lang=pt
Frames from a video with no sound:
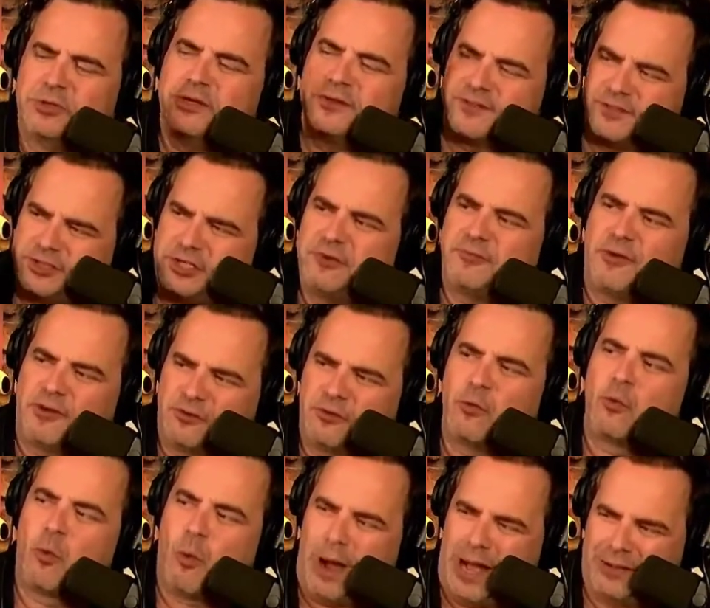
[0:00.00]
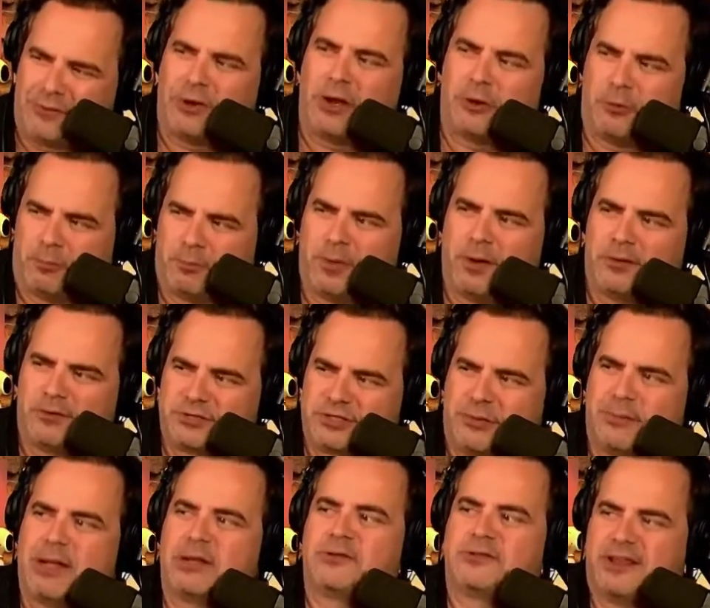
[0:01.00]
nisso, a gente fez um quadro lá no Pânico
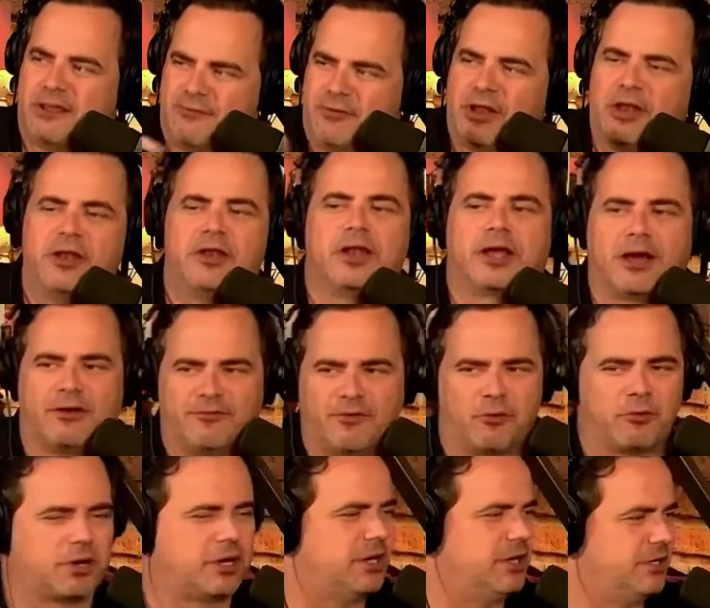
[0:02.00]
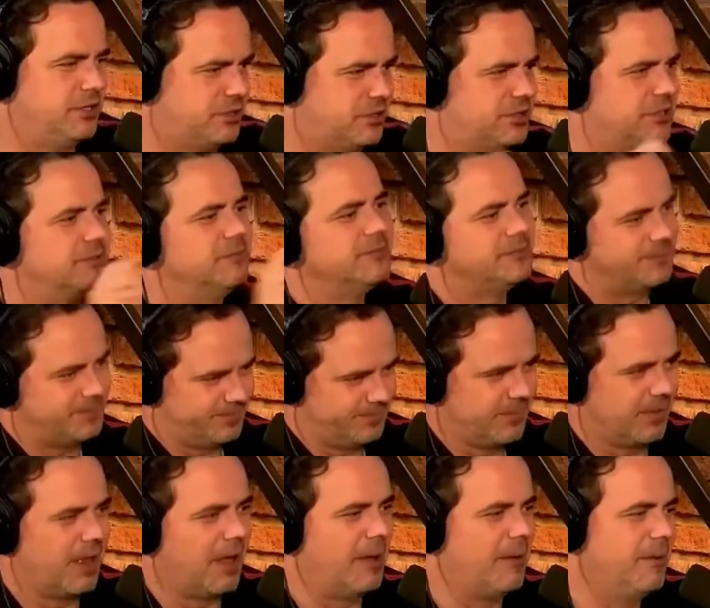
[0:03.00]
chamado Fizemos. Severino e Cavalcante. Fizemos,
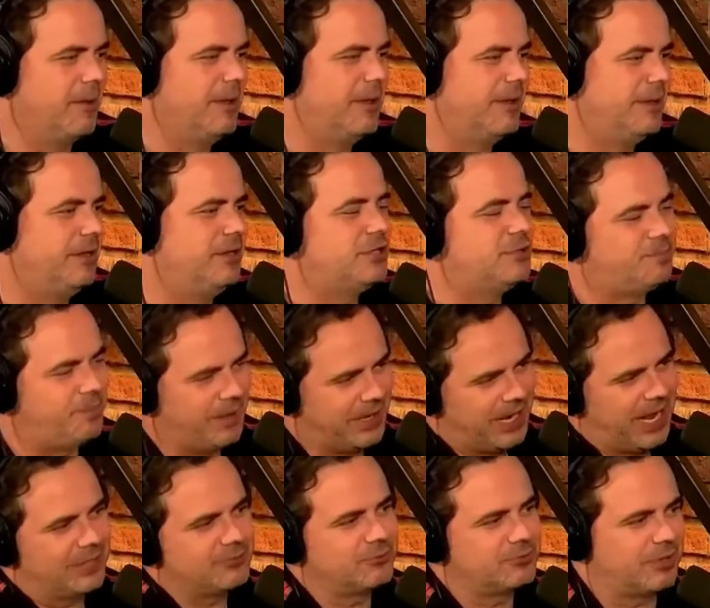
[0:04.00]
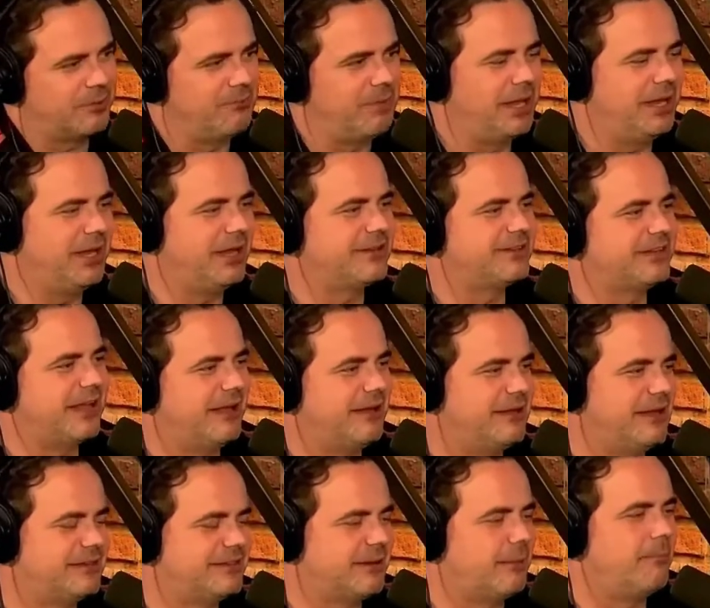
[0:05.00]
verdade. Né? Inspirado também nessa,
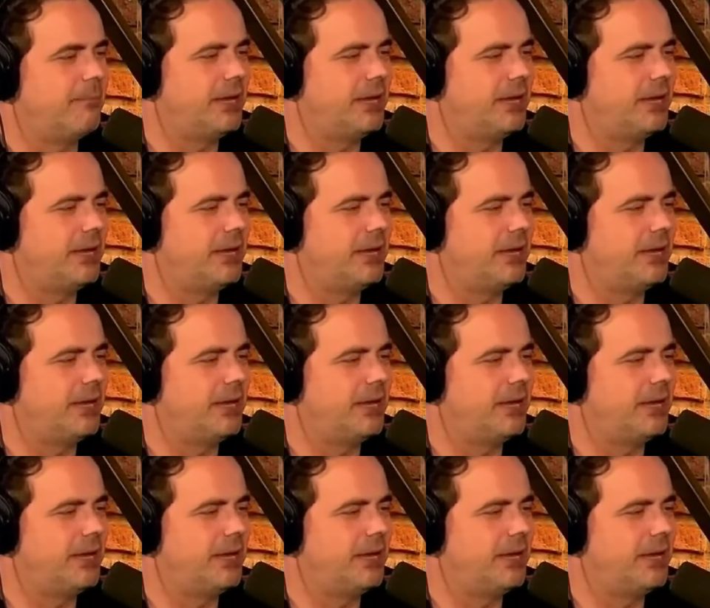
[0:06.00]
nessa